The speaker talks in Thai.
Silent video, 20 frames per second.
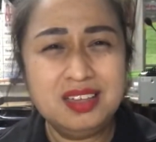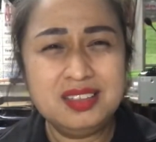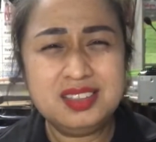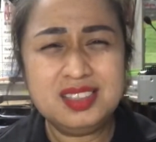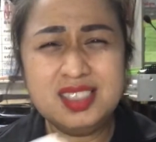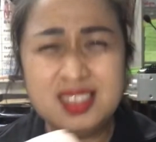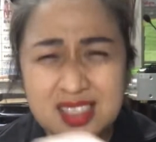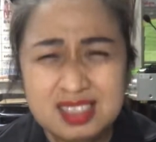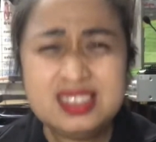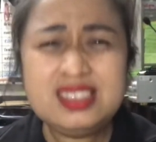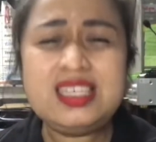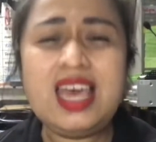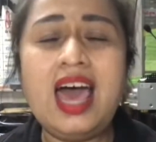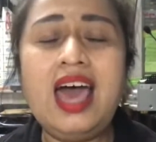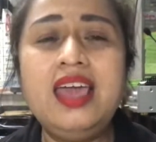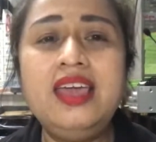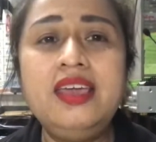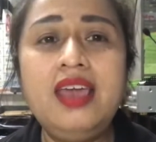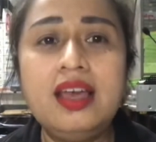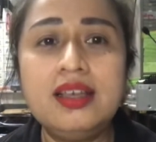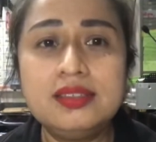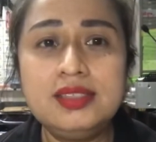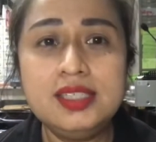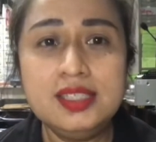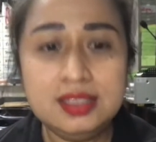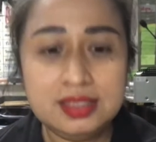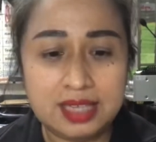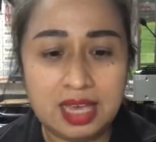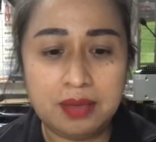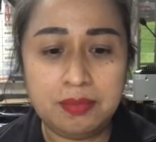ชื่น
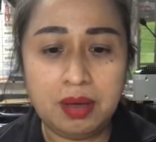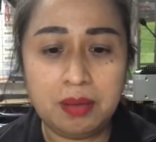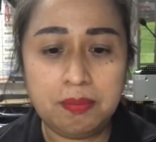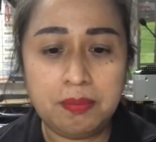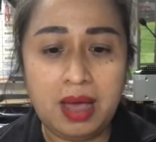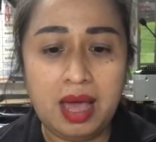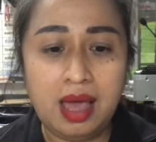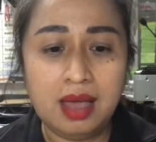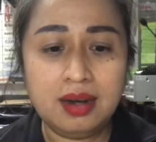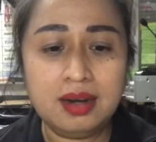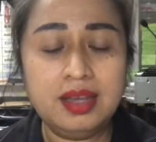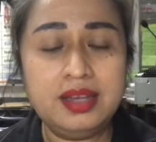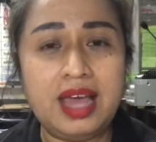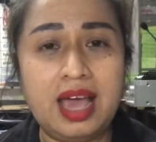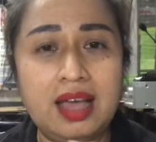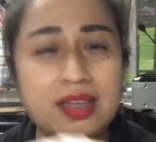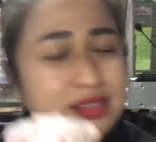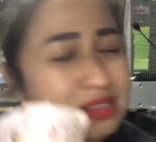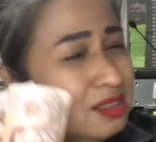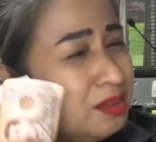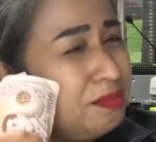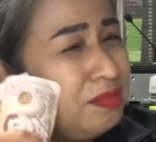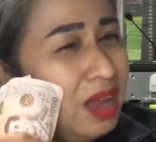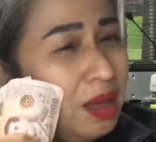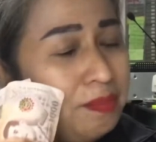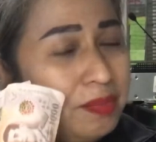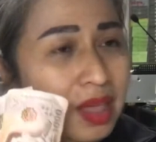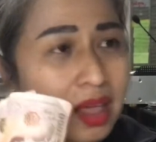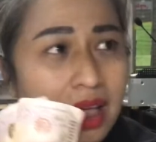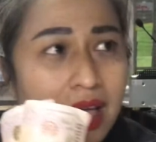ใจมากๆเลยนะสำห
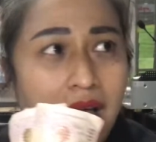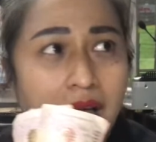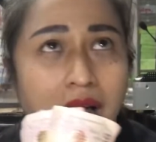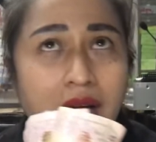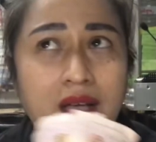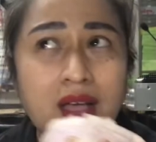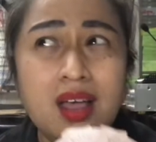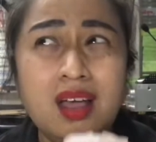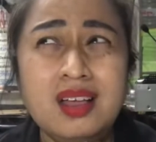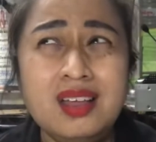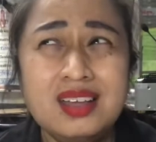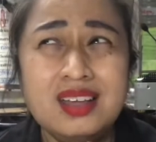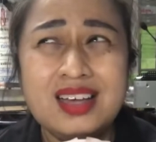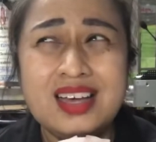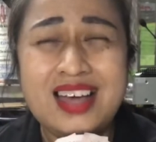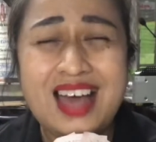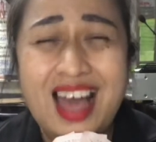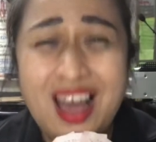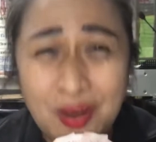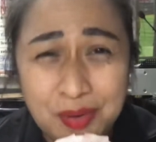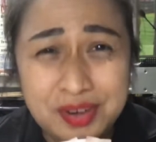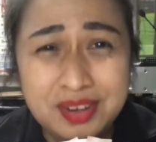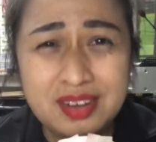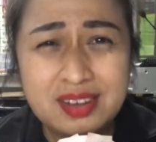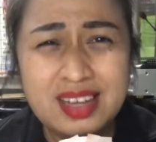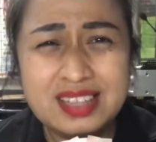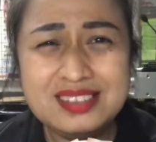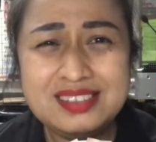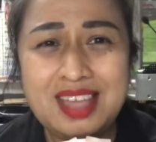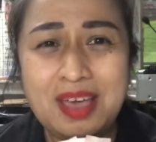รับ9เดื
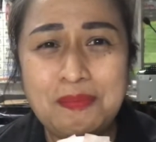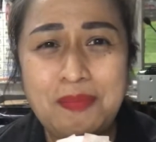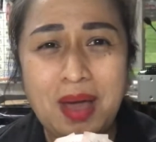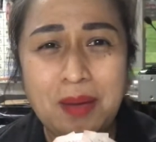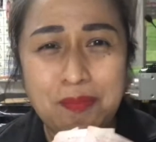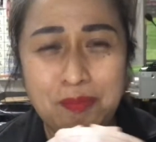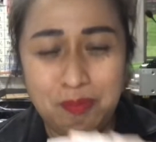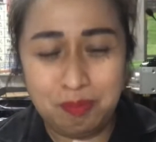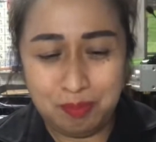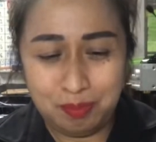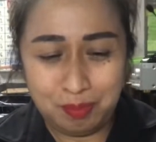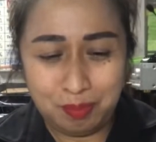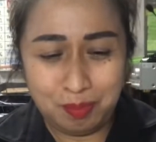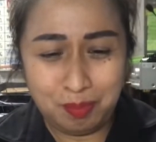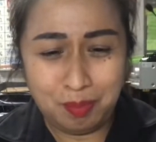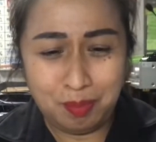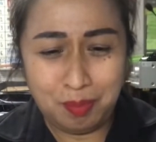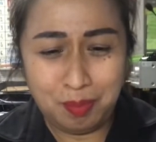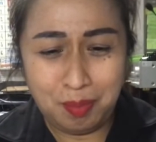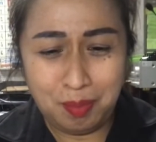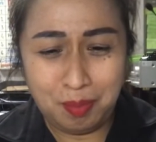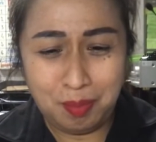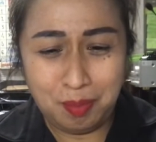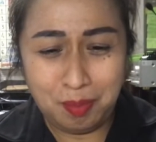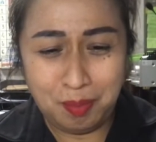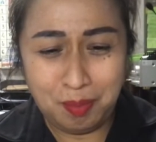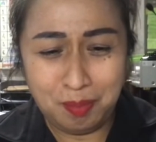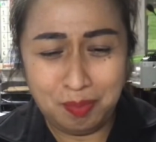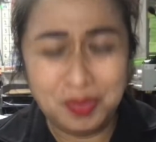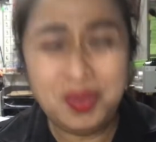อนแต่แบบ
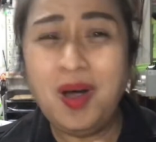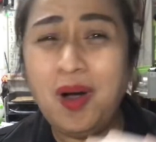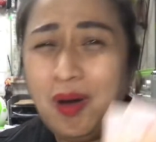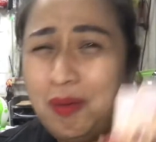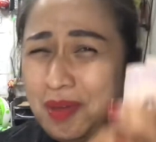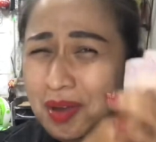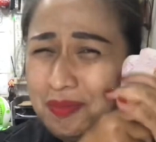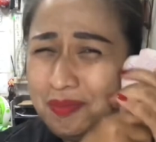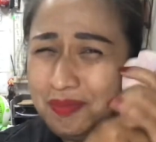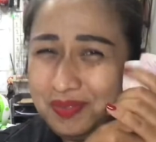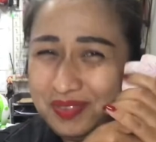โน้มัน